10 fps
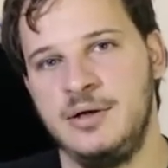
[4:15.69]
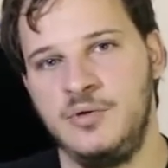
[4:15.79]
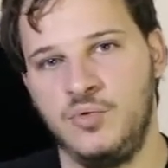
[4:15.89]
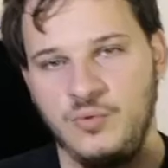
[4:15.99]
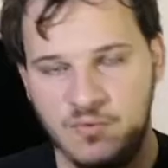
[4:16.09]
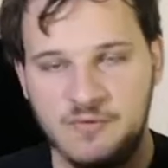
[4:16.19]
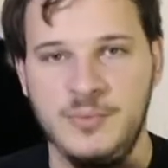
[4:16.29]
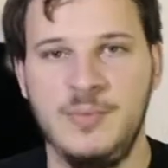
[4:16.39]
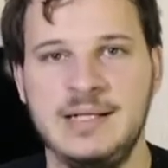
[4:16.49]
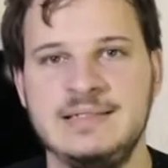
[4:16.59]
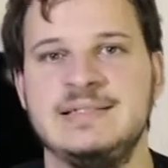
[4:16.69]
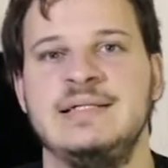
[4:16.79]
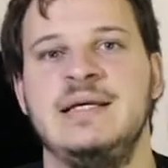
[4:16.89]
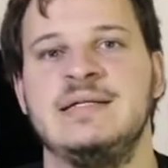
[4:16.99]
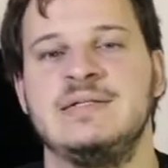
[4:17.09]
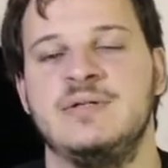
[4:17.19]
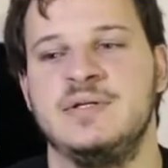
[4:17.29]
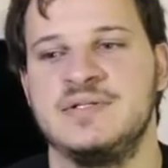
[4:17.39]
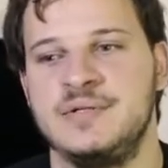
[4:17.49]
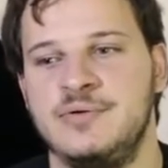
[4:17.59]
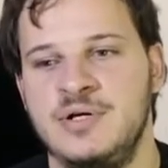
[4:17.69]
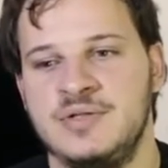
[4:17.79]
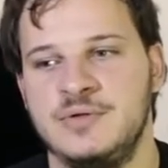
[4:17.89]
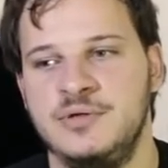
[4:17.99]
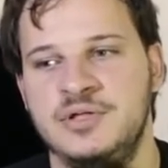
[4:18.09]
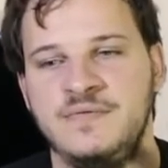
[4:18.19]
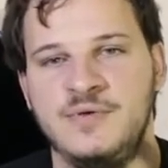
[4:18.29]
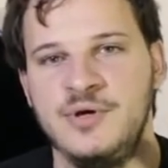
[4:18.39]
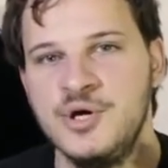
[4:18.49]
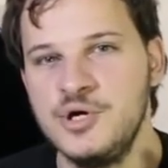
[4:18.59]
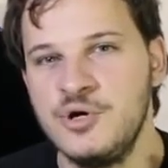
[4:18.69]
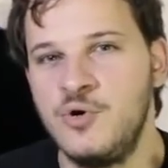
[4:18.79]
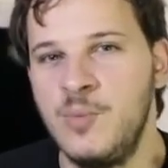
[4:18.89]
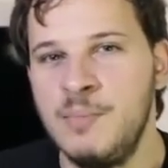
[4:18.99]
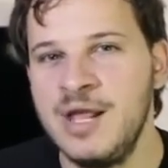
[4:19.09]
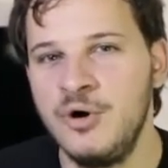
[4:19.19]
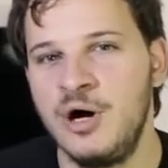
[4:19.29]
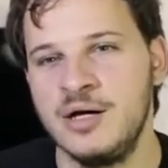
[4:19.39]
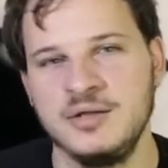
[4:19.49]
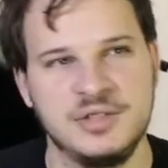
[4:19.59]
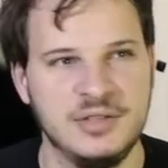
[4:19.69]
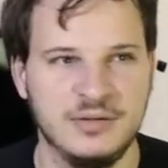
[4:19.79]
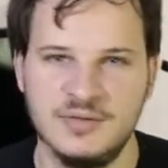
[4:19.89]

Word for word: eh, conforme eu balanceei esse, esse negócio, eu tive uma melhora de,